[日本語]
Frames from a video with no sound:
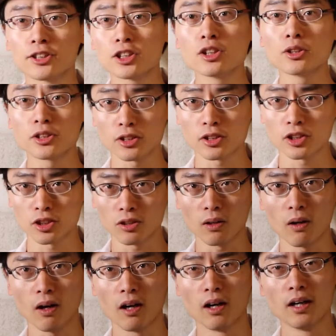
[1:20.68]
集をする
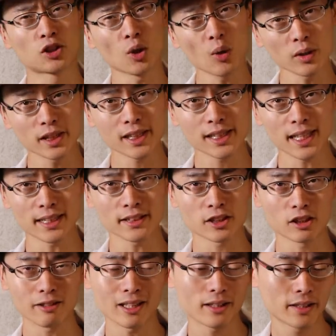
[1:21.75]
人、長時間
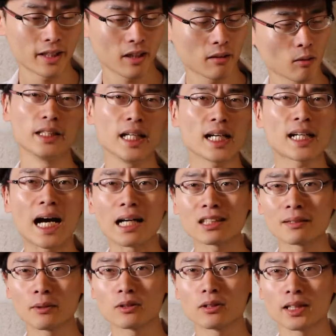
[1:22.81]
座ってるとなんか
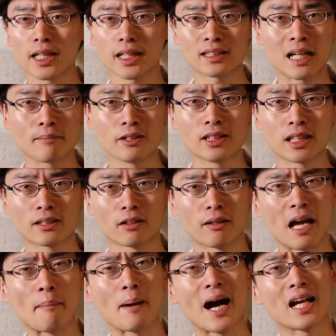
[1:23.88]
足元だけ寒いなって
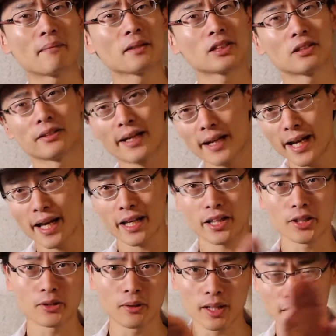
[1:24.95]
のはやっぱありますよね。
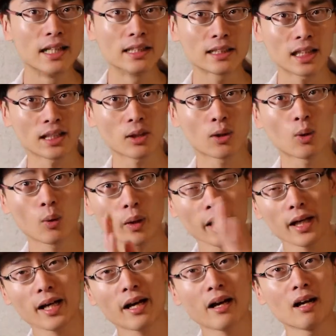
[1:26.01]
冷気とか。ただこ
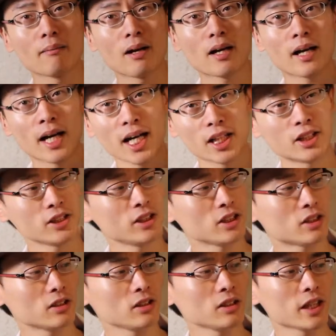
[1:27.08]
れがあれば確
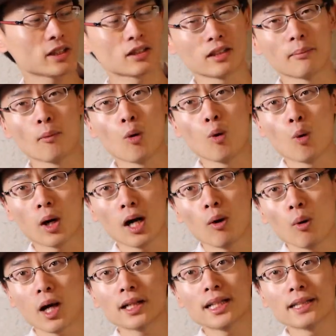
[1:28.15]
実にですね、もうほか
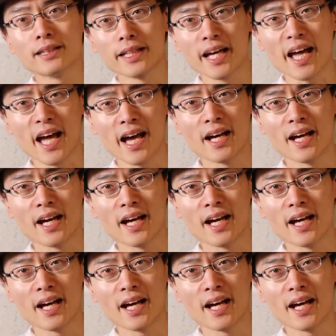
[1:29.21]
ほかなんで。